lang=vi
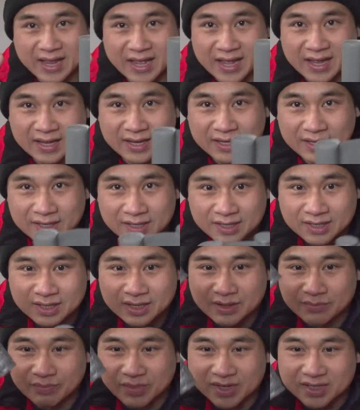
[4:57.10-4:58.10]
ha
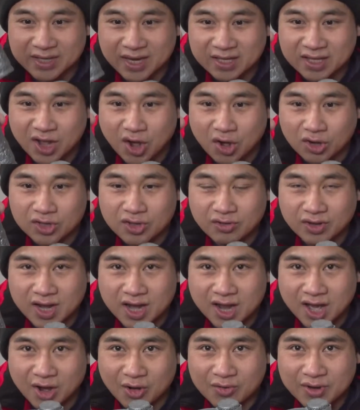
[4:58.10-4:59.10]
mình sẽ thọt vô
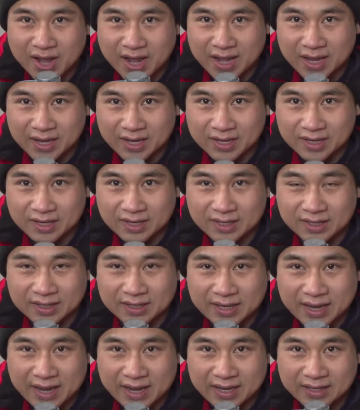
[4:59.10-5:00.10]
cái lỗ này
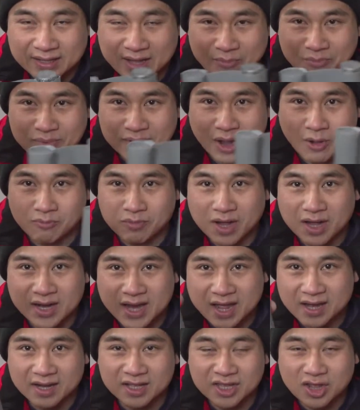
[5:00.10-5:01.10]
nha tổng cộng ở
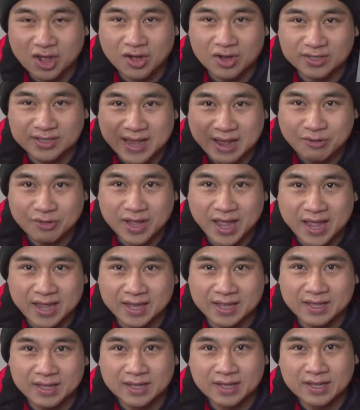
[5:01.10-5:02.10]
đây nó cho 6
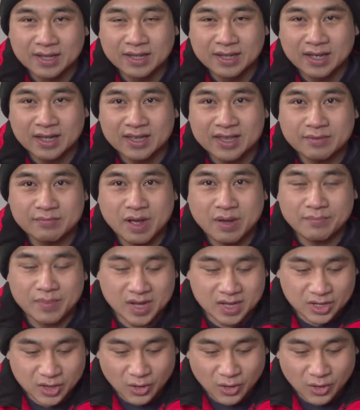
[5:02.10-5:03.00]
cây nhưng mà mình